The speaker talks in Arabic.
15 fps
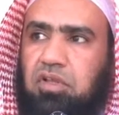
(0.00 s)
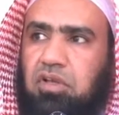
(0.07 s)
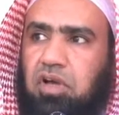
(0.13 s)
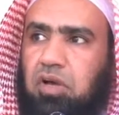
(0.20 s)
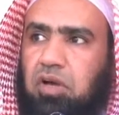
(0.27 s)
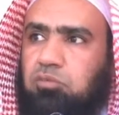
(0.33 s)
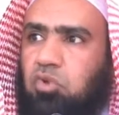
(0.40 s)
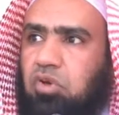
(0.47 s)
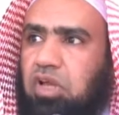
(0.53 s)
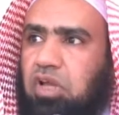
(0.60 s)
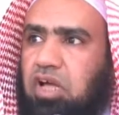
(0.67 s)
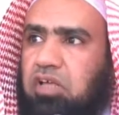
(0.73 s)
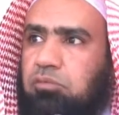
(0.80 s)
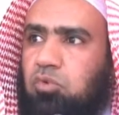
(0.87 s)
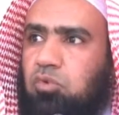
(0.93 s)
عبد
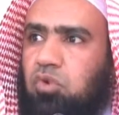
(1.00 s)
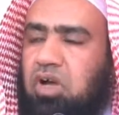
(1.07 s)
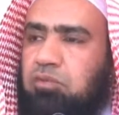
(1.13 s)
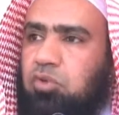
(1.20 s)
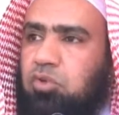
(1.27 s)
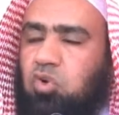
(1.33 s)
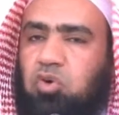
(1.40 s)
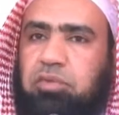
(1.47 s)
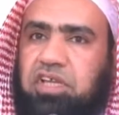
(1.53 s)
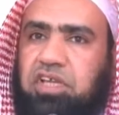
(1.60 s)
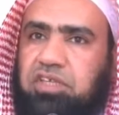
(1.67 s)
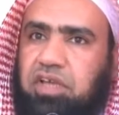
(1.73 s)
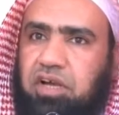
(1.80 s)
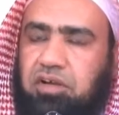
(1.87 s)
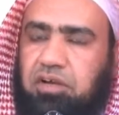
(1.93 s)
الله بن ابي اميه